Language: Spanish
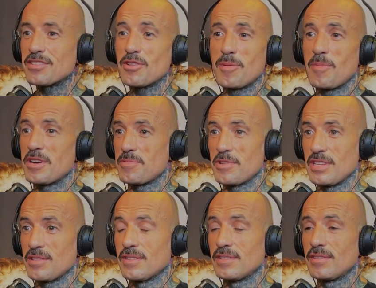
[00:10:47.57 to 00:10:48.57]
Y eso es lo
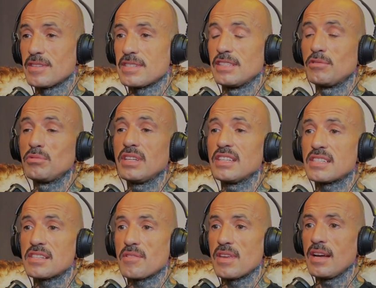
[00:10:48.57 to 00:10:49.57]
más bonito. Entonces, si tú
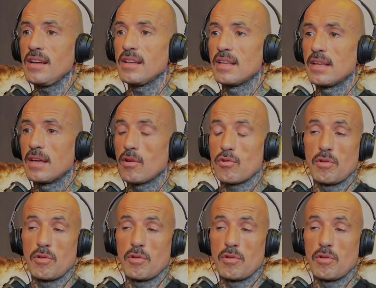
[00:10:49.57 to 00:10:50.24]
tienes eso ya,